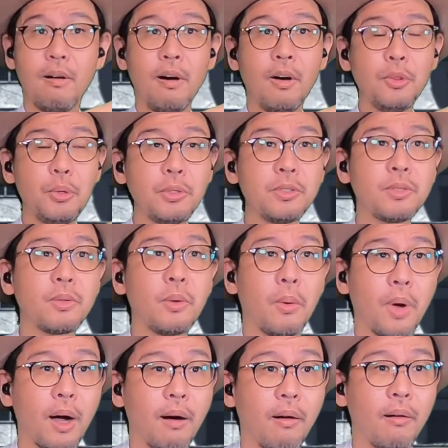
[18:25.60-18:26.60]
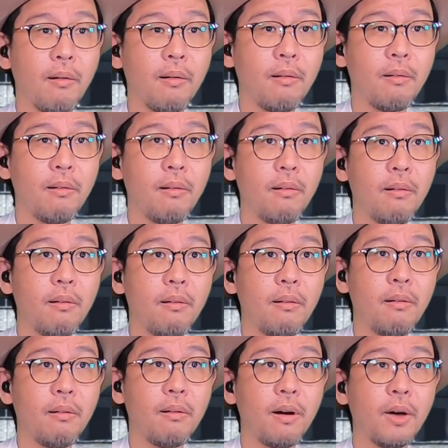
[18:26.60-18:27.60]
あの人か。
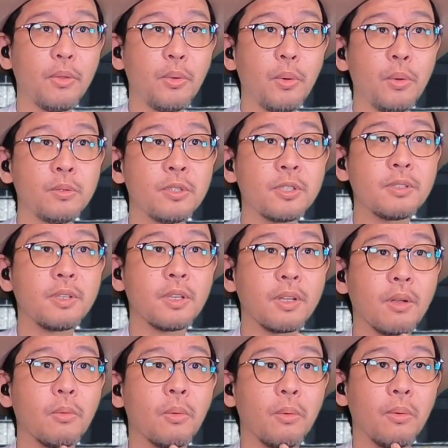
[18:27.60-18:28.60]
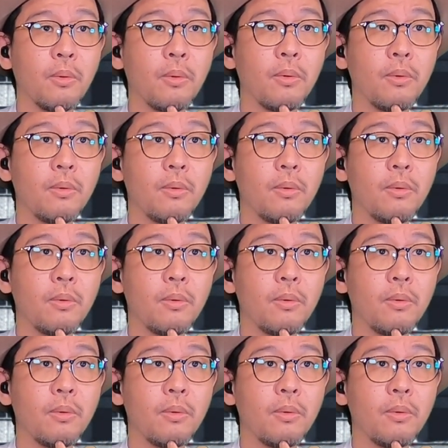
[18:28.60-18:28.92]
あの、映ってたの。